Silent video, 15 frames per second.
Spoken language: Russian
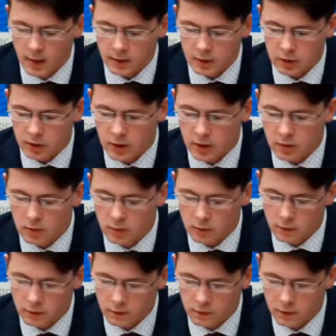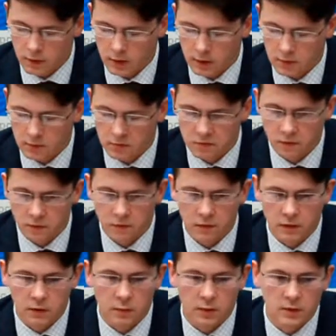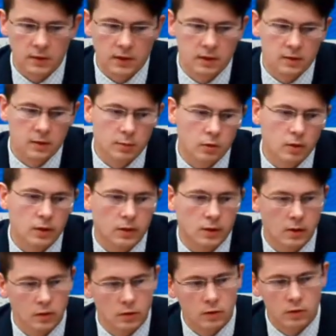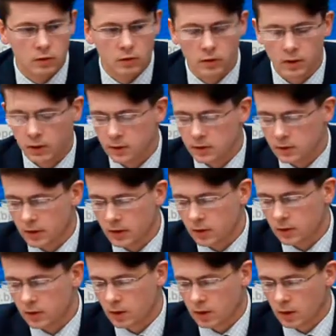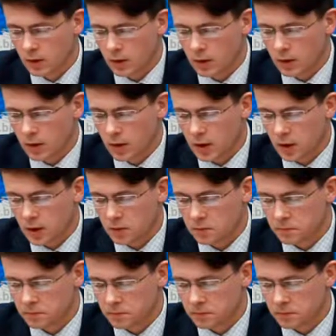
К сожалению, в, в администрациях многих городов, насколько я знаю, а,